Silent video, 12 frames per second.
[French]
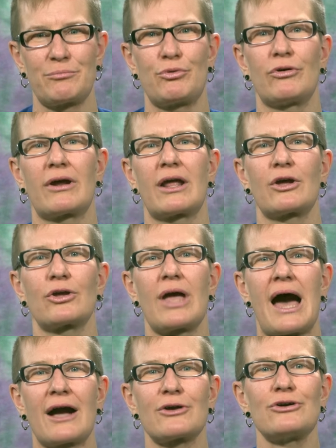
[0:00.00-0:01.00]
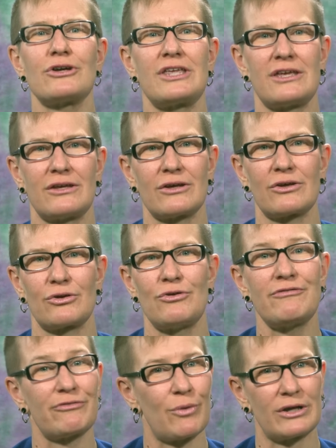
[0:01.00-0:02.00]
pour accueillir
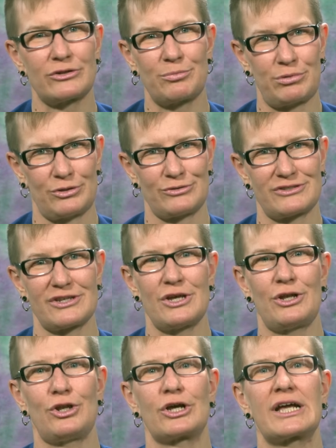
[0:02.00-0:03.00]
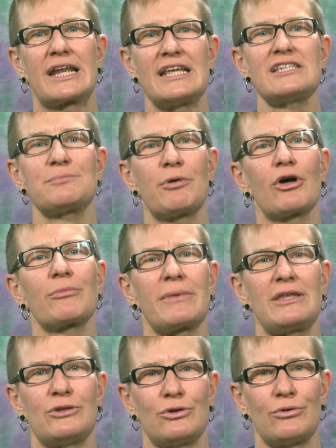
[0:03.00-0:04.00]
une fois de plus le Christ
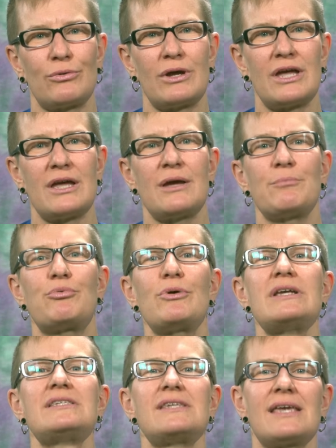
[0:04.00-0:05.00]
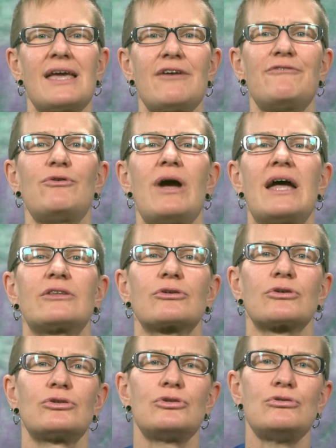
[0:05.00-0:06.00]
parmi nous, puissiez-vous
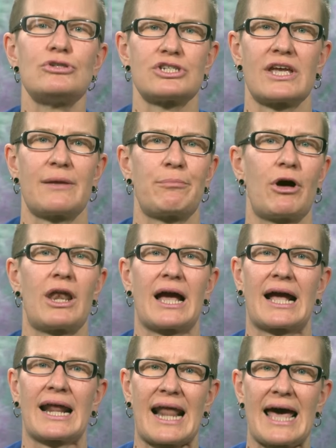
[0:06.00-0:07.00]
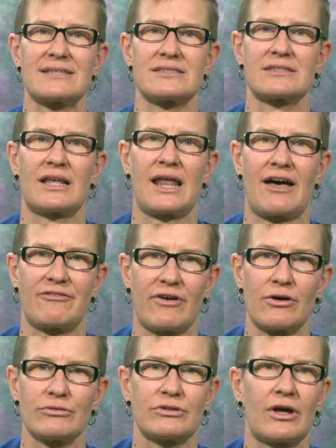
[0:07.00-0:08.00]
être touchés par la grâce de
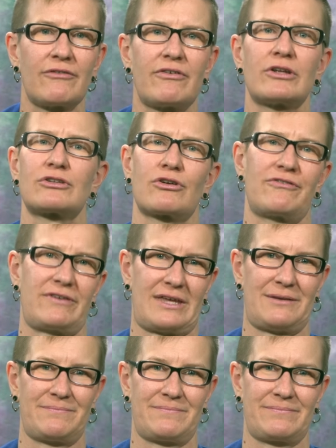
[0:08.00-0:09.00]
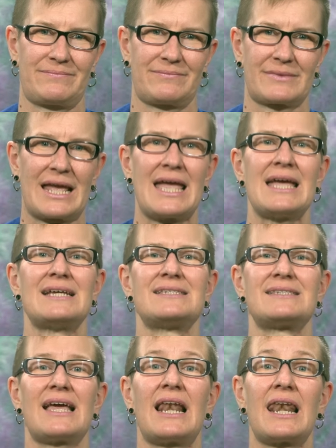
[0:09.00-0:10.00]
l'avant dans votre vie.
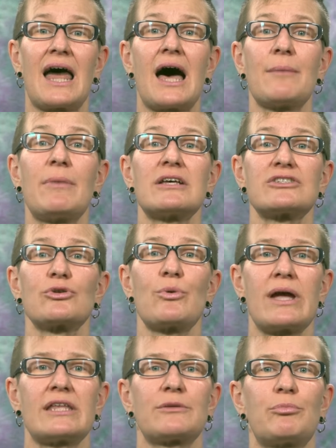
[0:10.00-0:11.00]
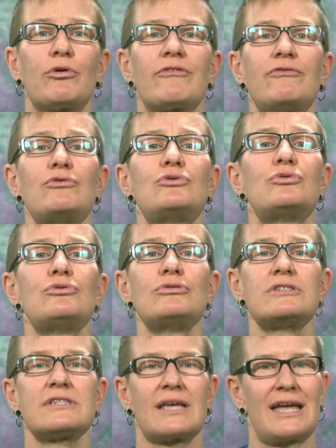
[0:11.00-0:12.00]
C'est là ma souhaite pour vous
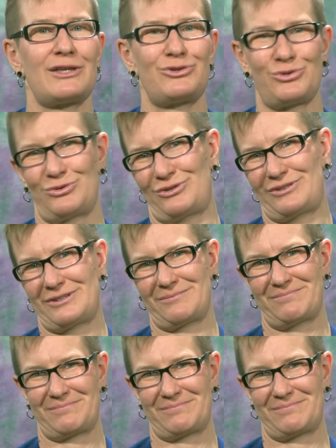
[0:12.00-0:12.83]
tous et toutes.